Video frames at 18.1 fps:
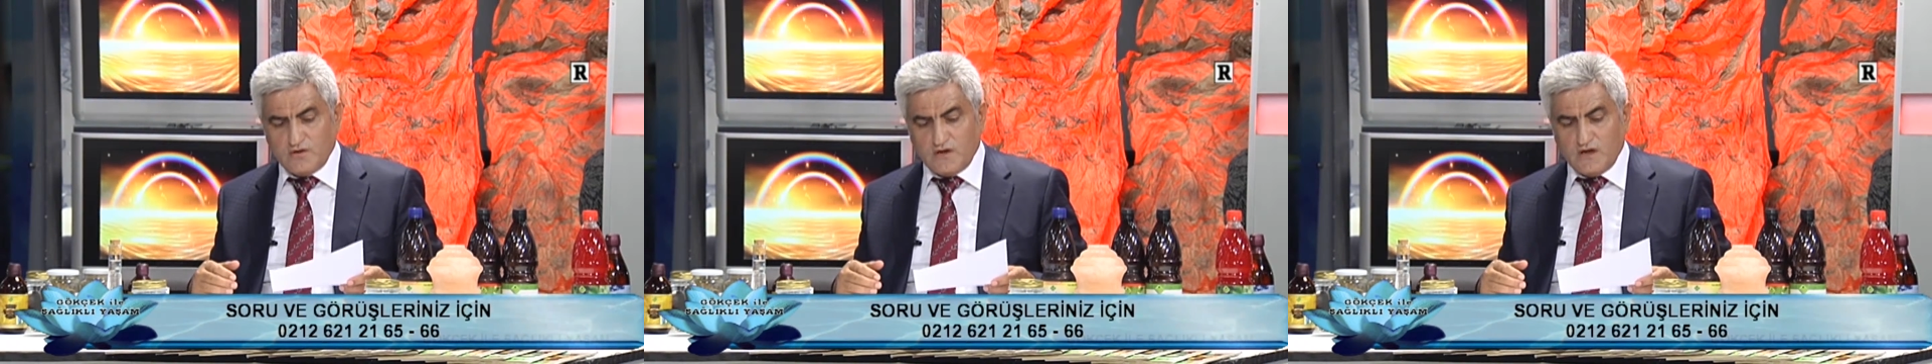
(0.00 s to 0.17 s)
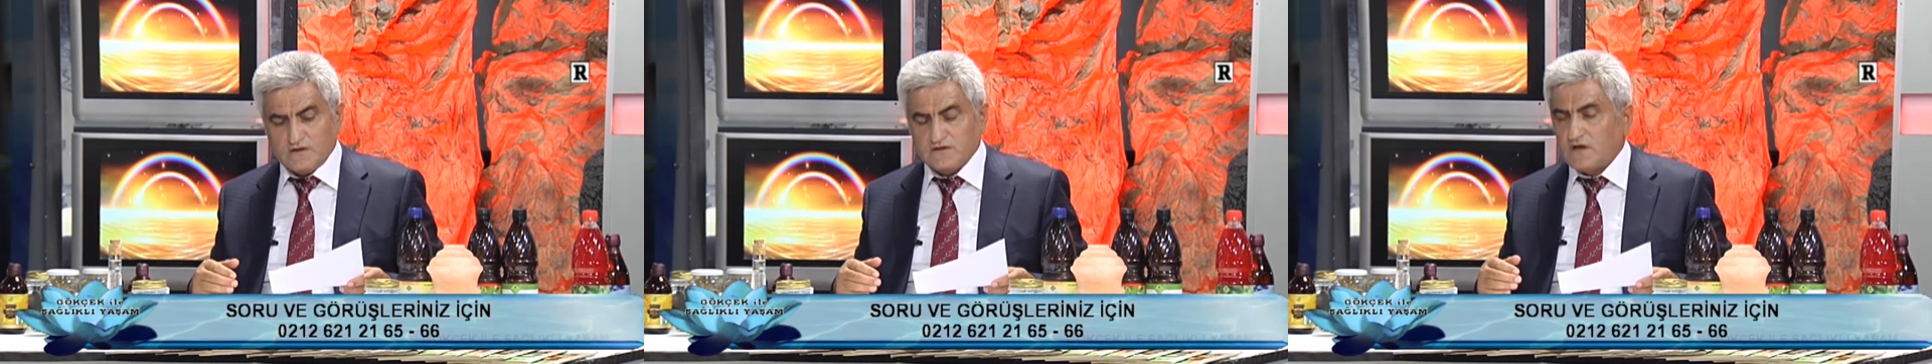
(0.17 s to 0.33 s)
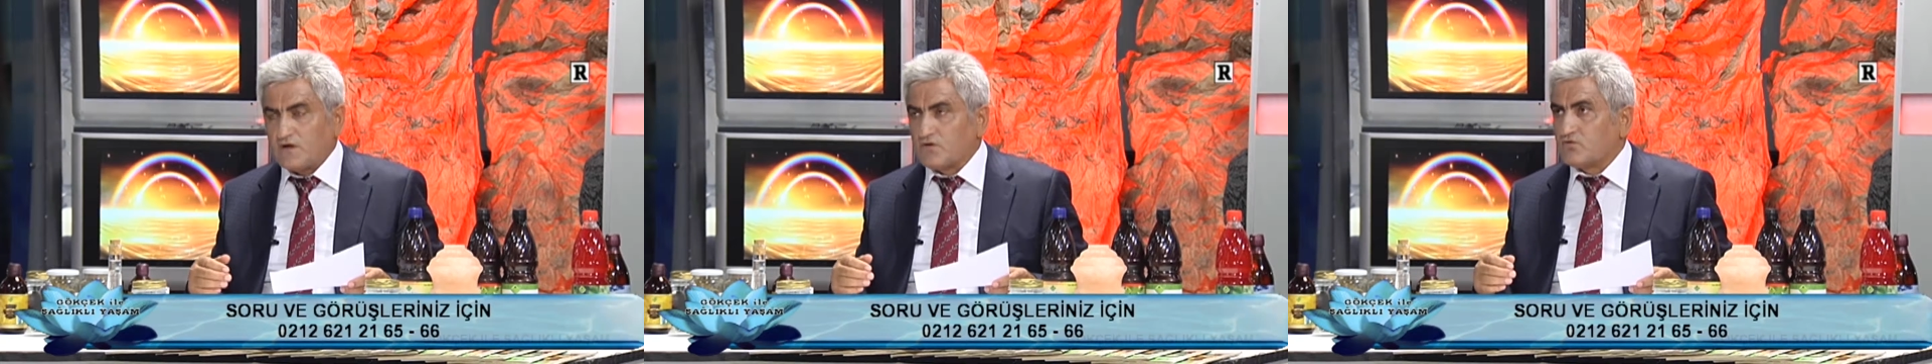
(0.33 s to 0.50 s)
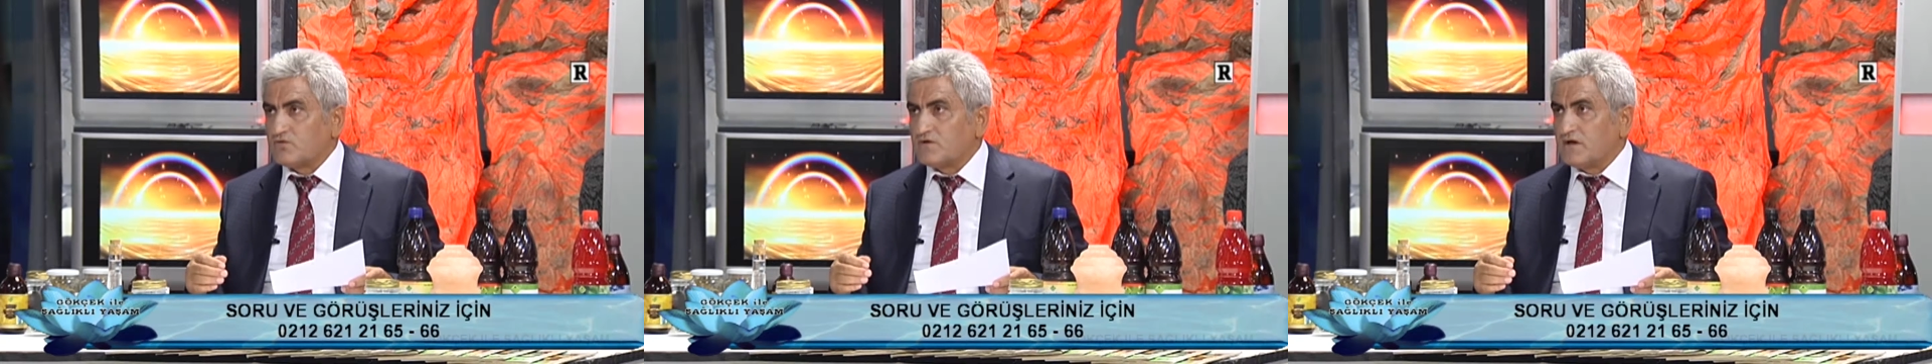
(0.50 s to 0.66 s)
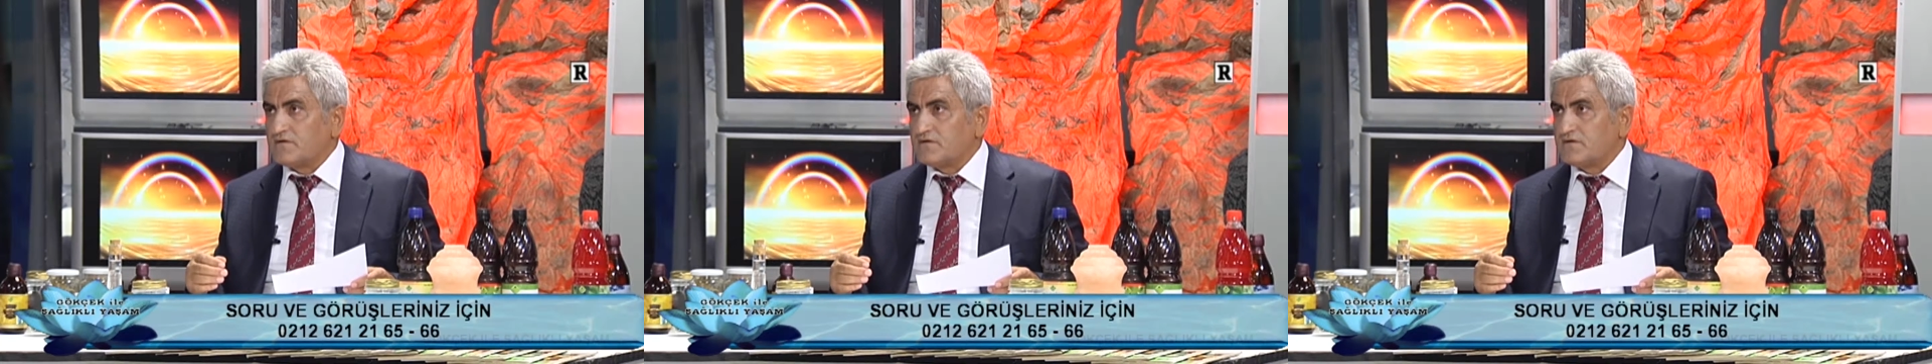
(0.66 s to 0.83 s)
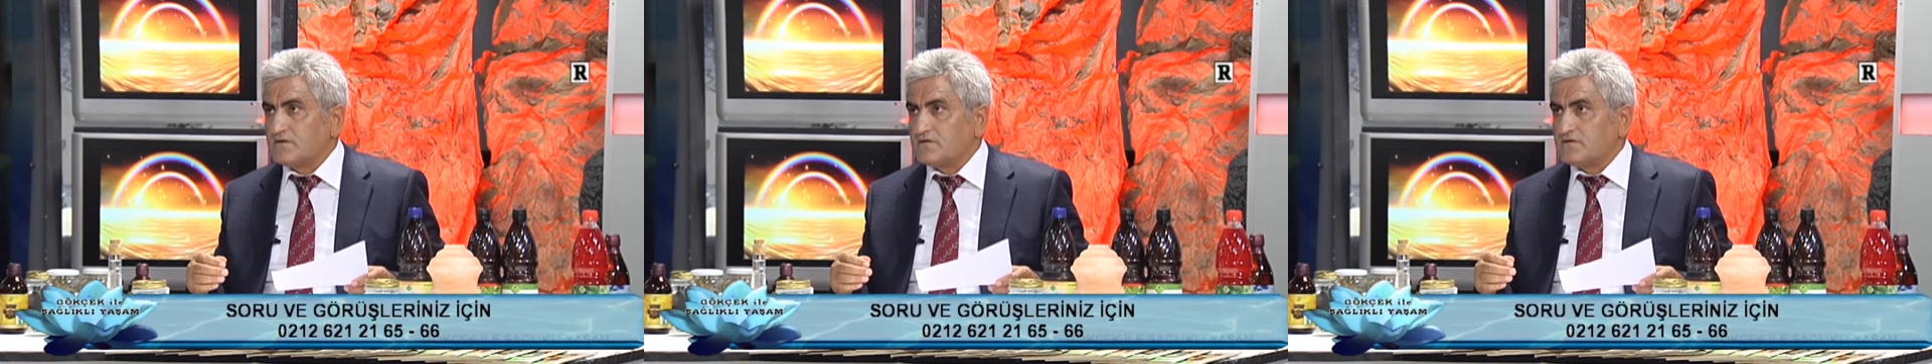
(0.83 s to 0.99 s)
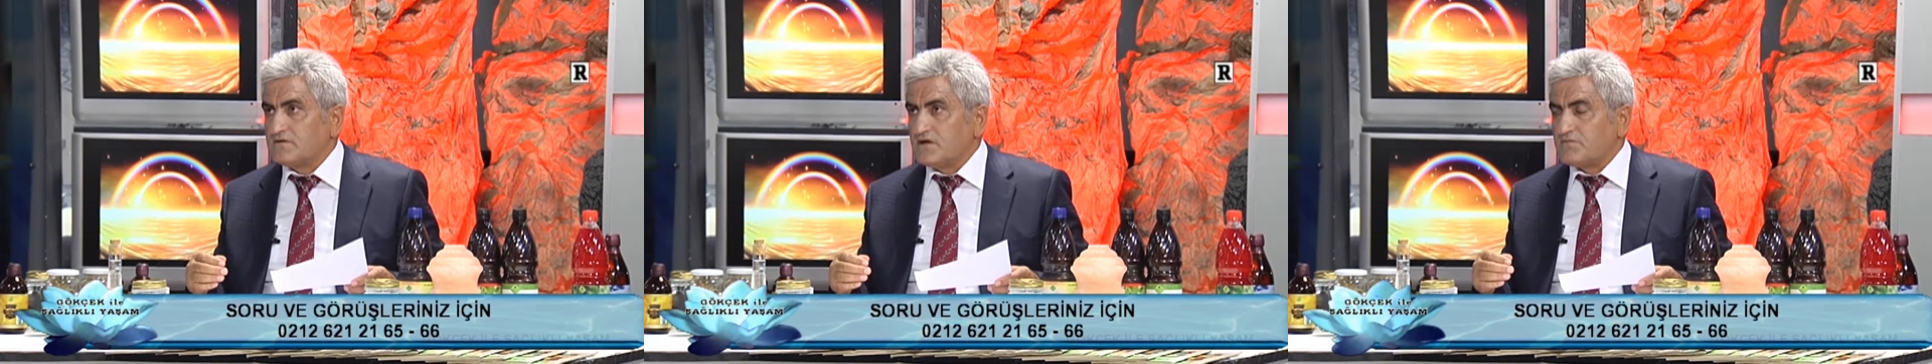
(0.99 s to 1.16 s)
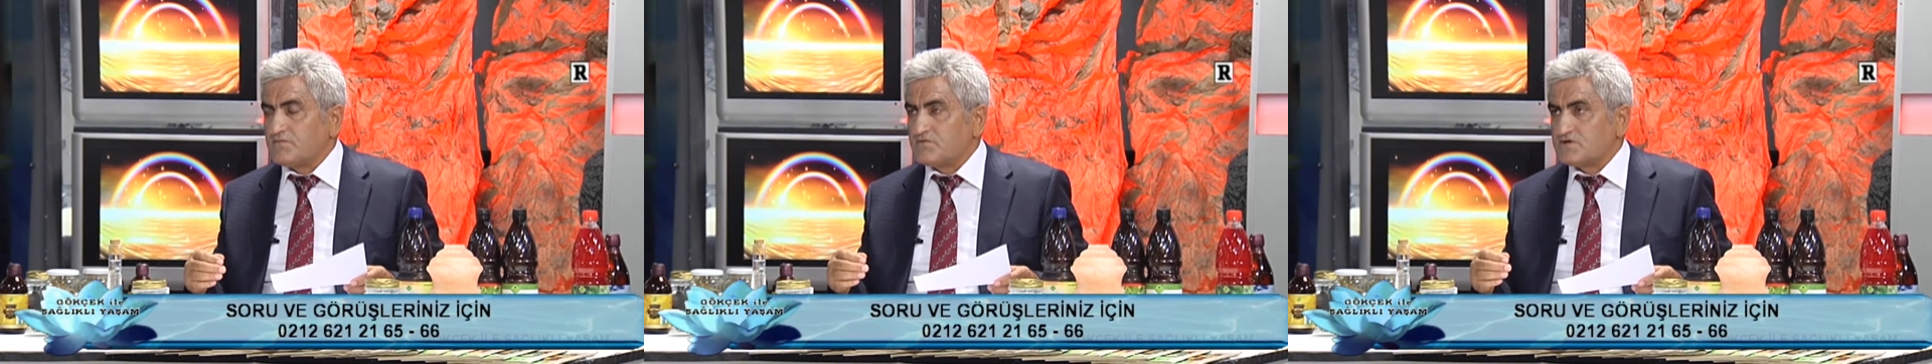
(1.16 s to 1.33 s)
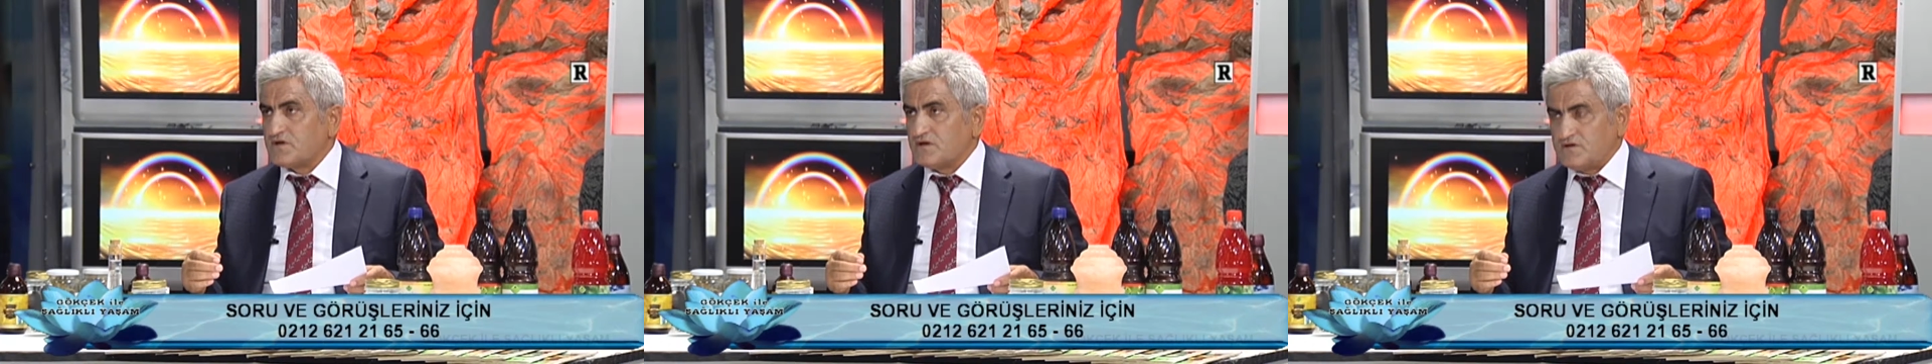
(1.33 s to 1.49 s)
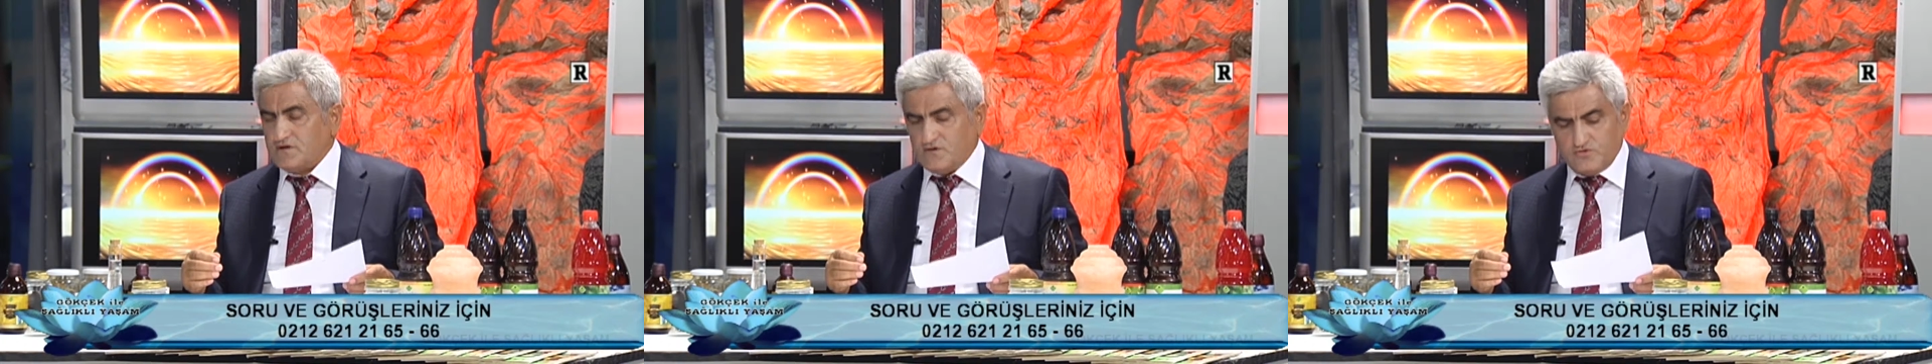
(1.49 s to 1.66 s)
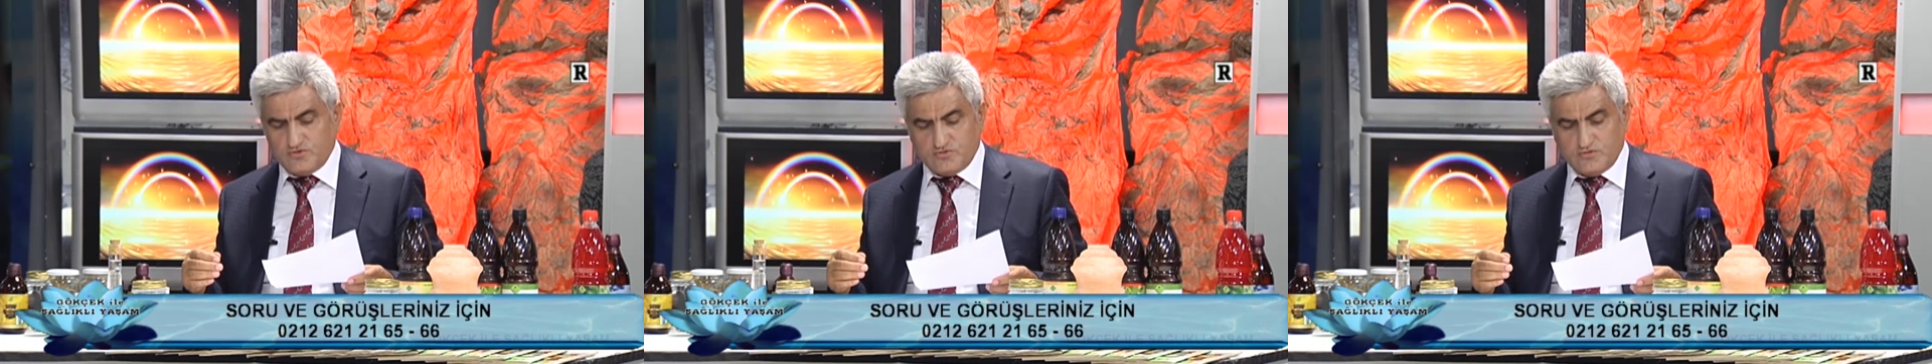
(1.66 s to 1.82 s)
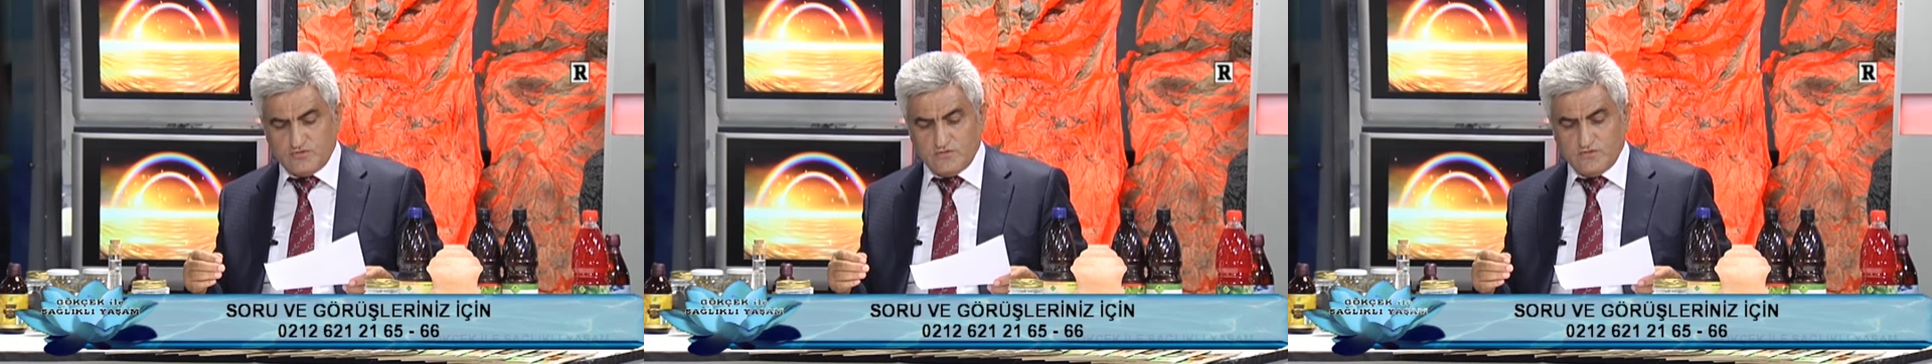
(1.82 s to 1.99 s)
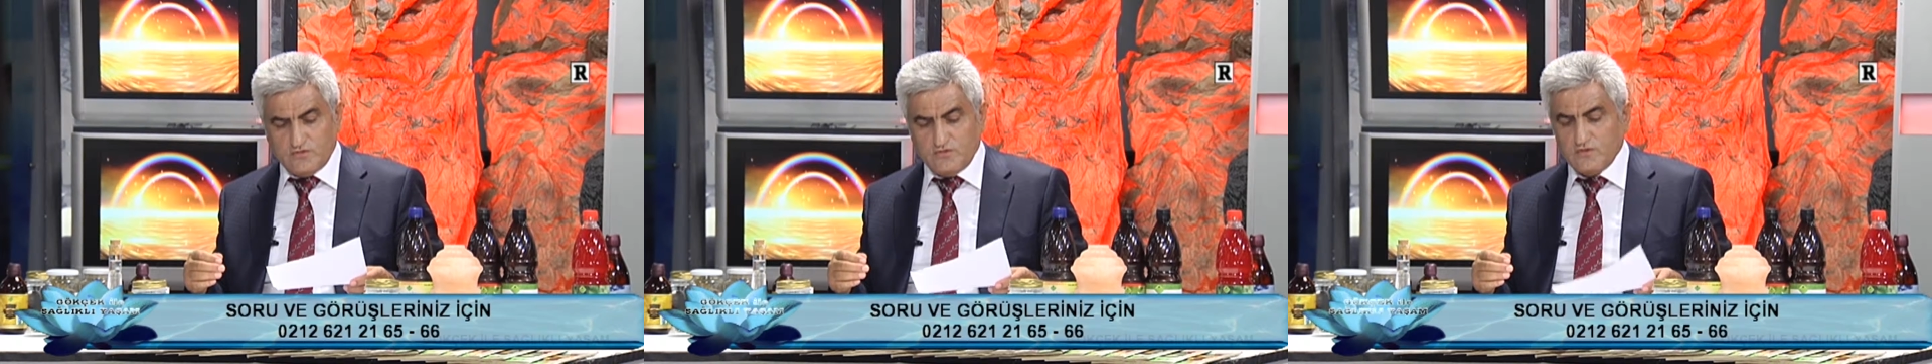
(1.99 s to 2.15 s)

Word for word: 6 ay kullandı. 76'ya düştü.